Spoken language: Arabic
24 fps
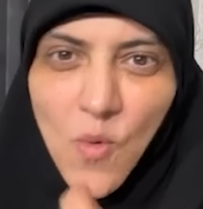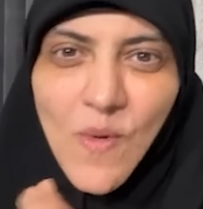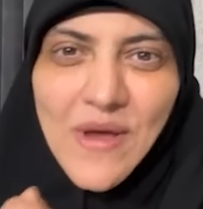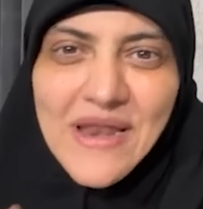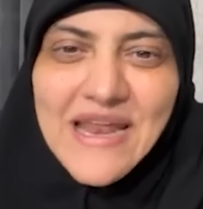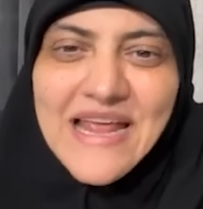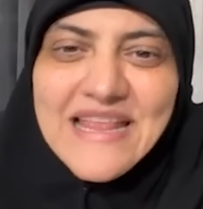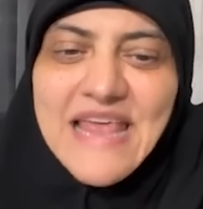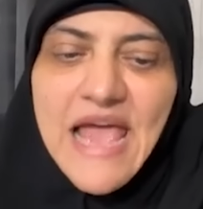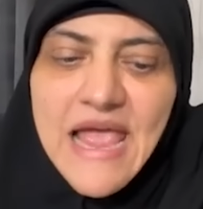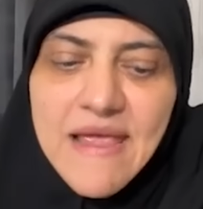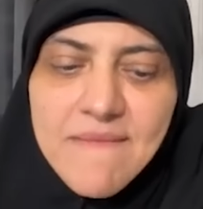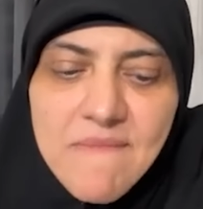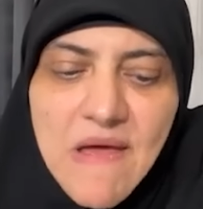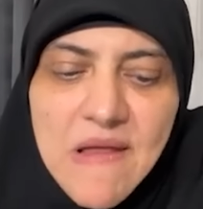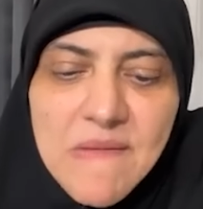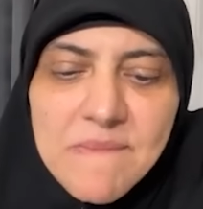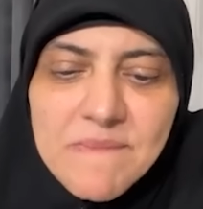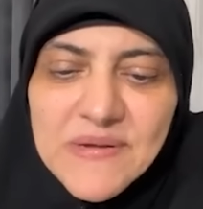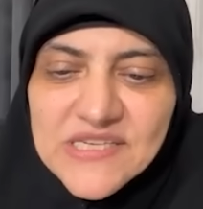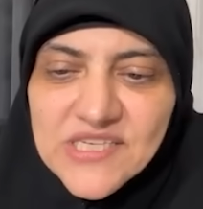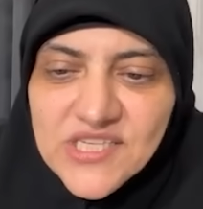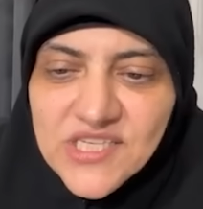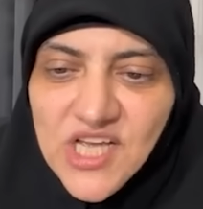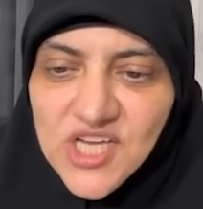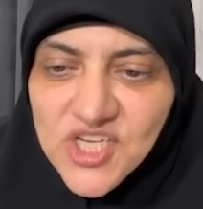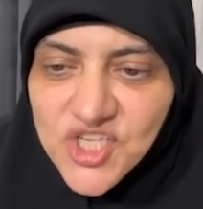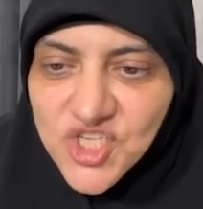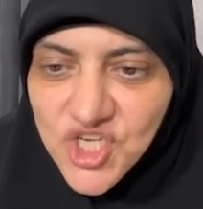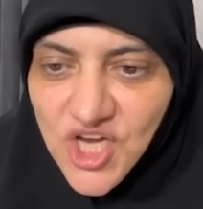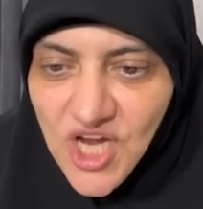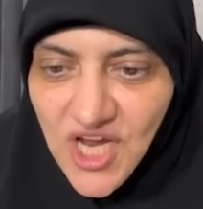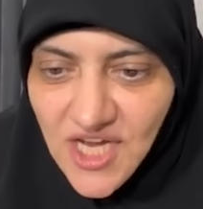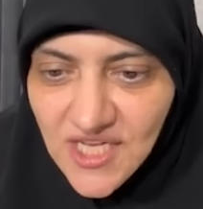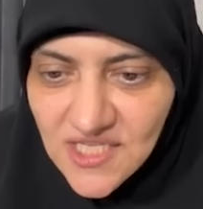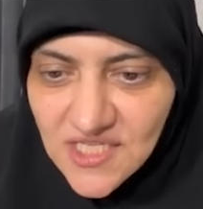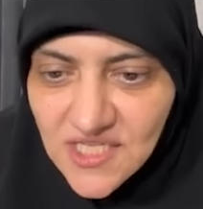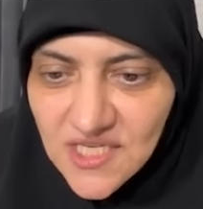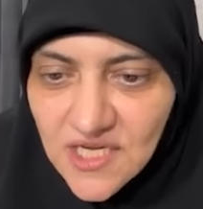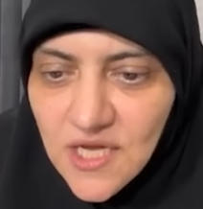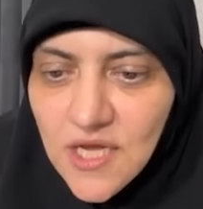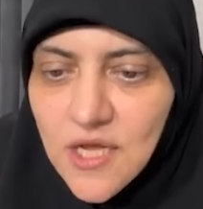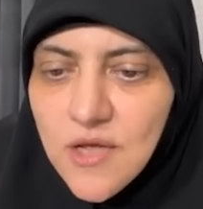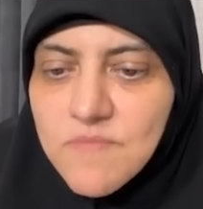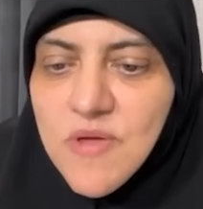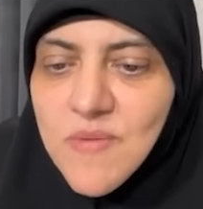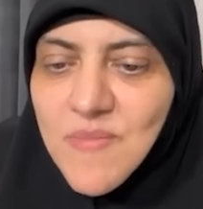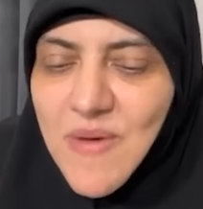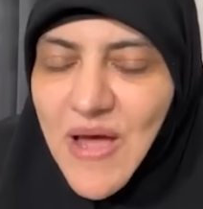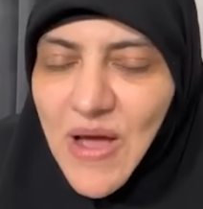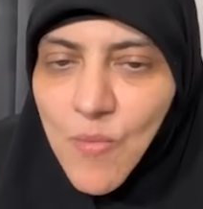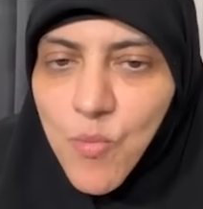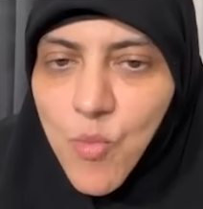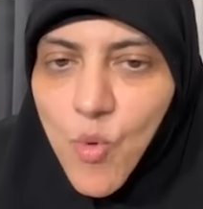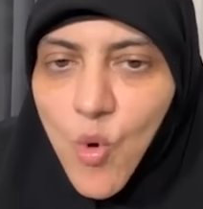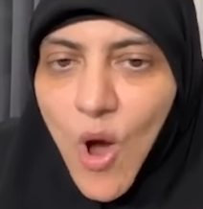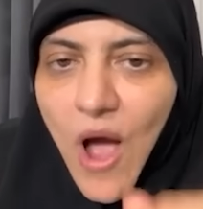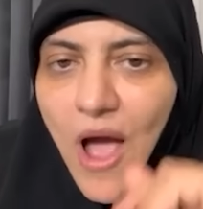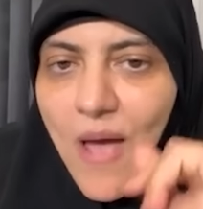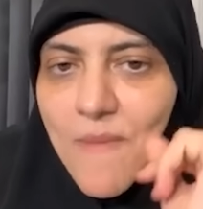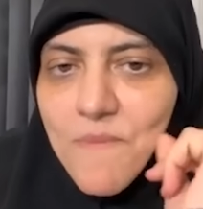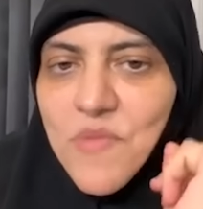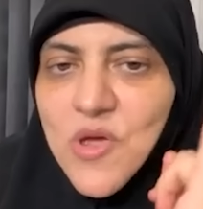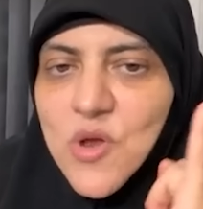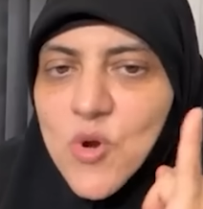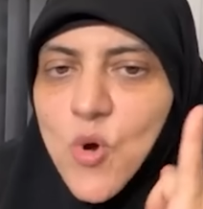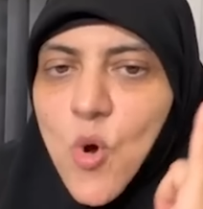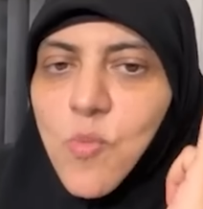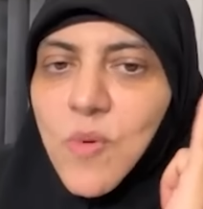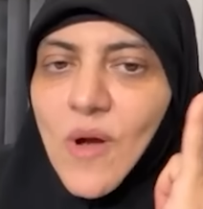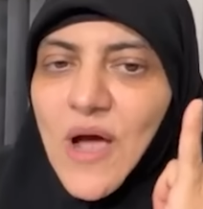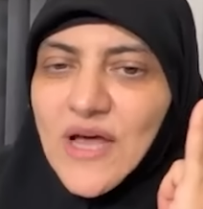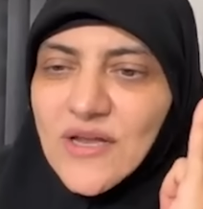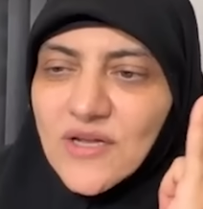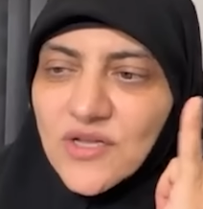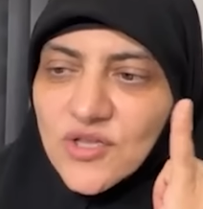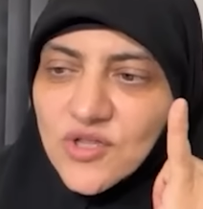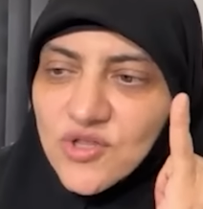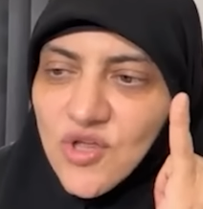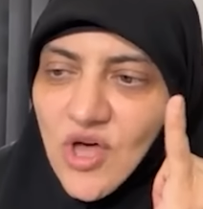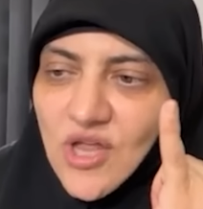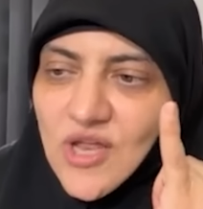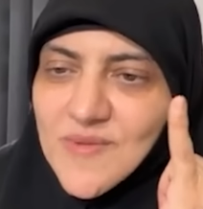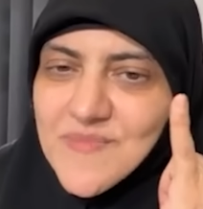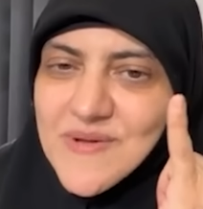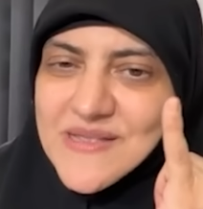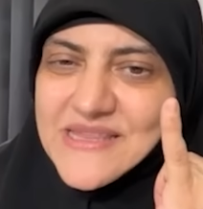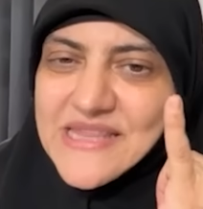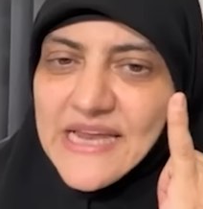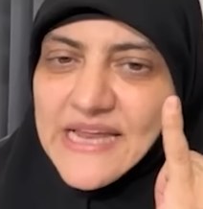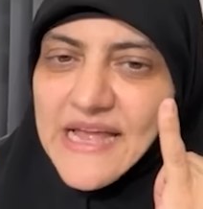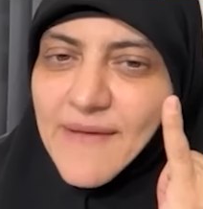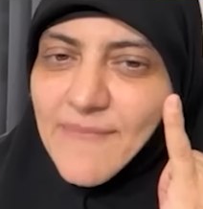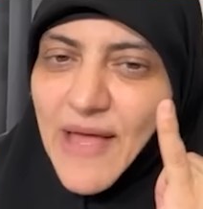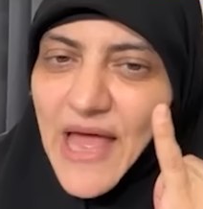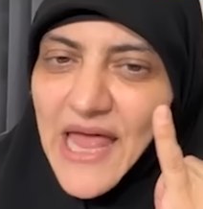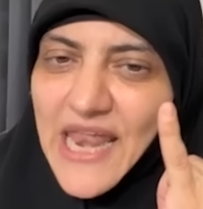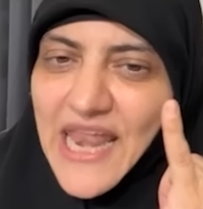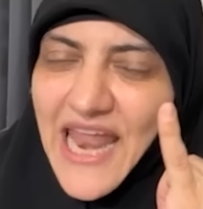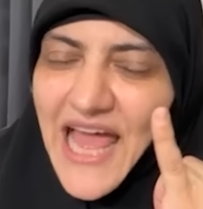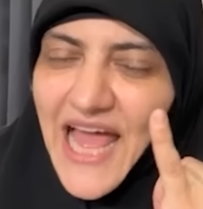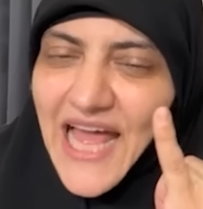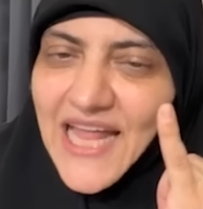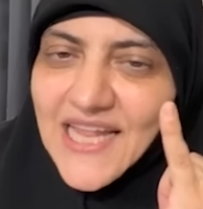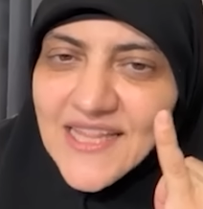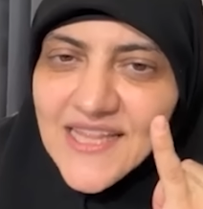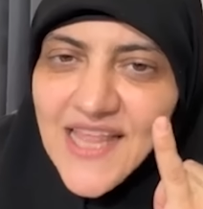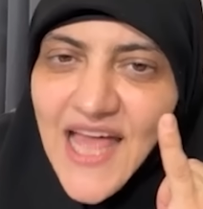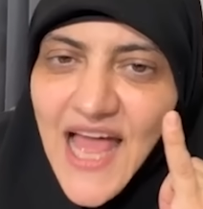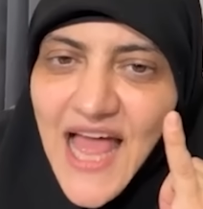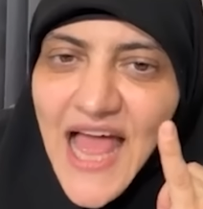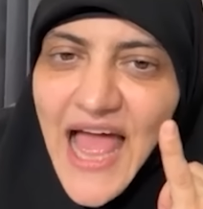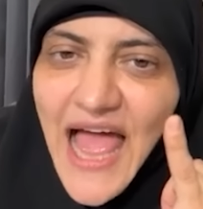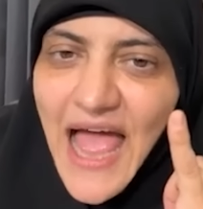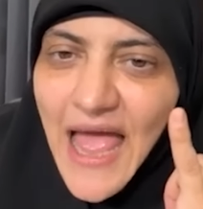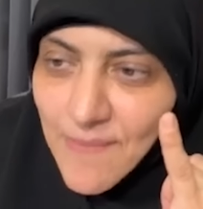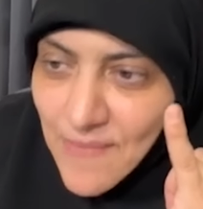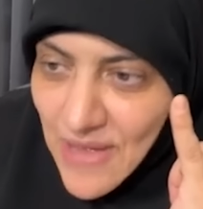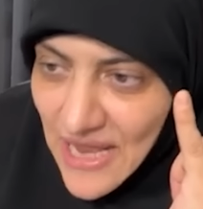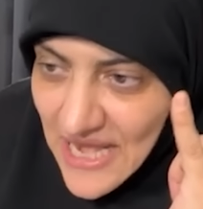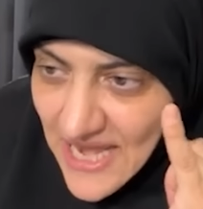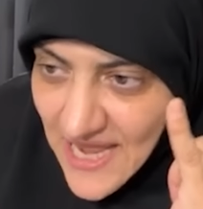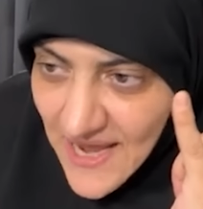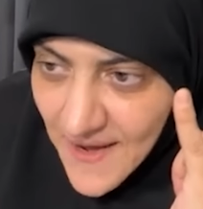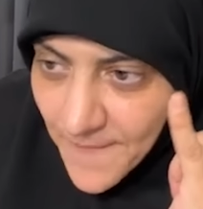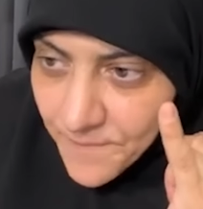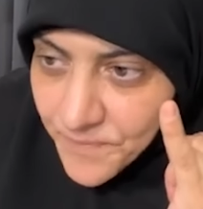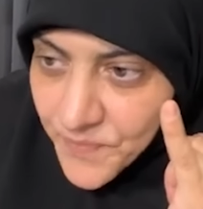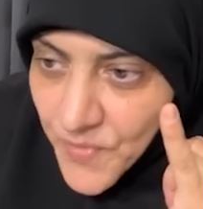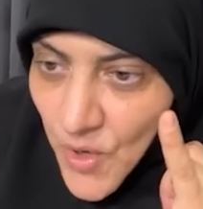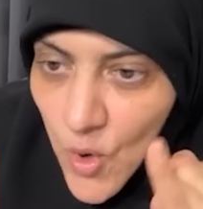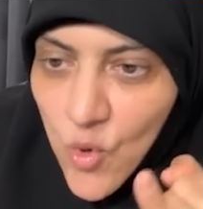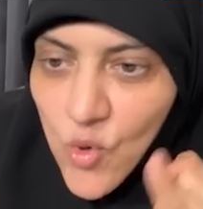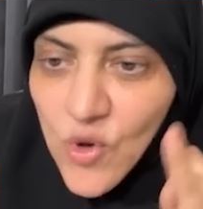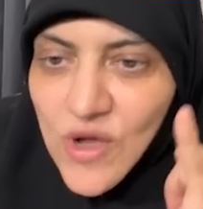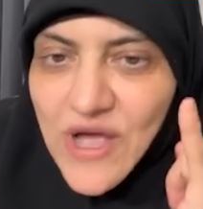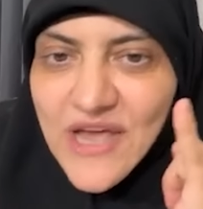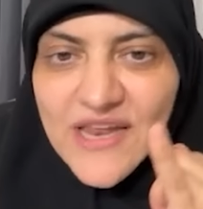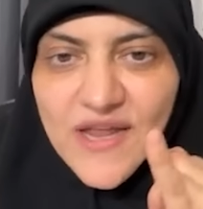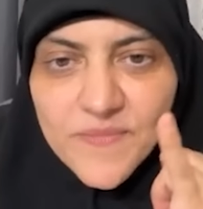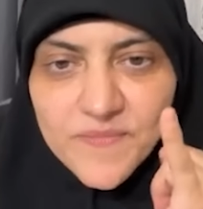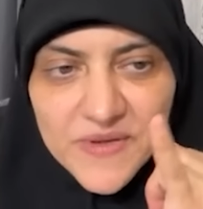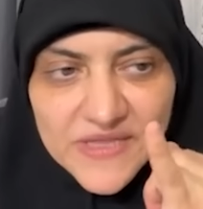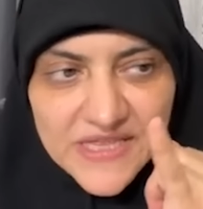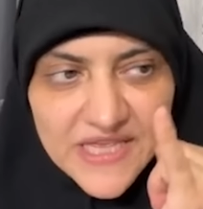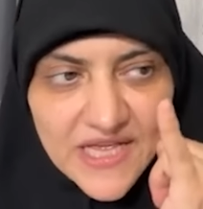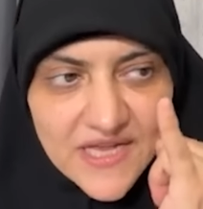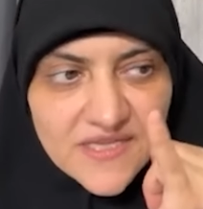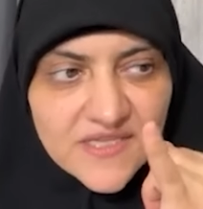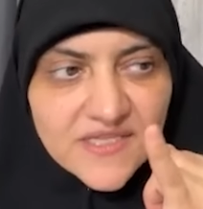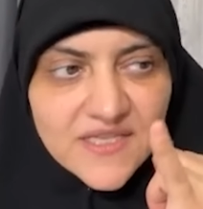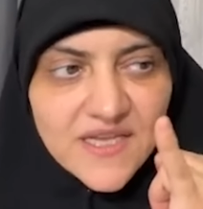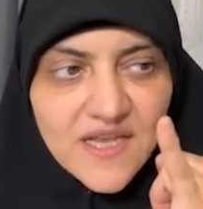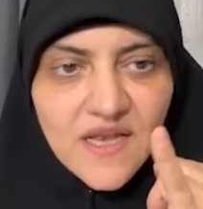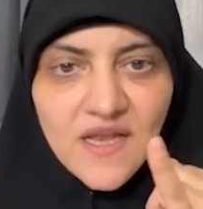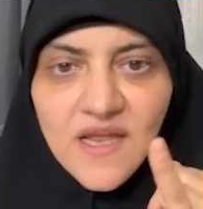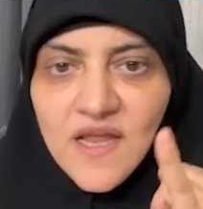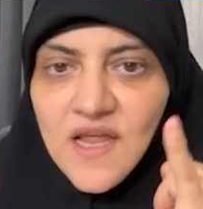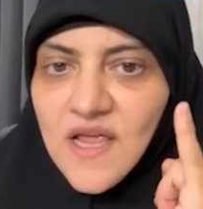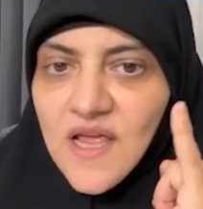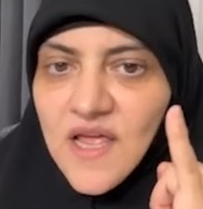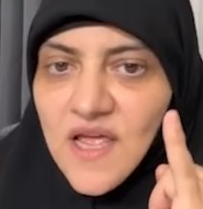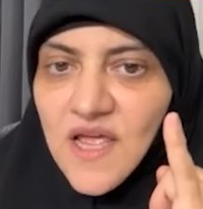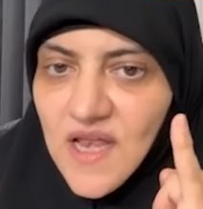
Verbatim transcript: وانا دايما بستشهد بمجموعه منهم كانت طالبه الجامعه اللي عندها عملي وكانت بتنزل